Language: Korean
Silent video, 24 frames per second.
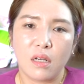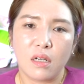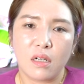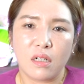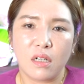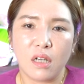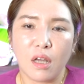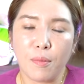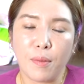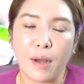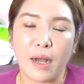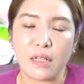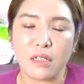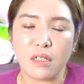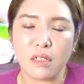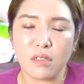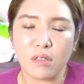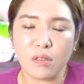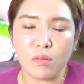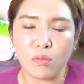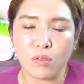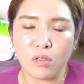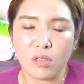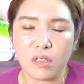그게
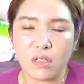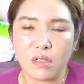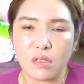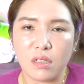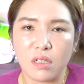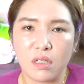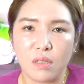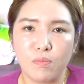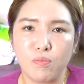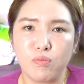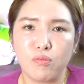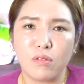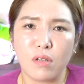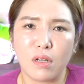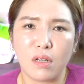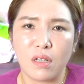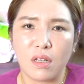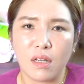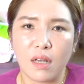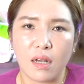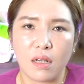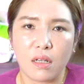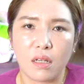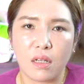맞아서 뭐 지금 기쁘다
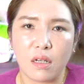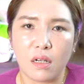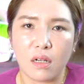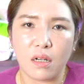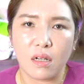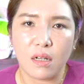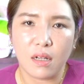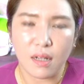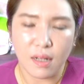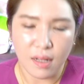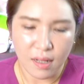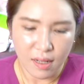이게 아니라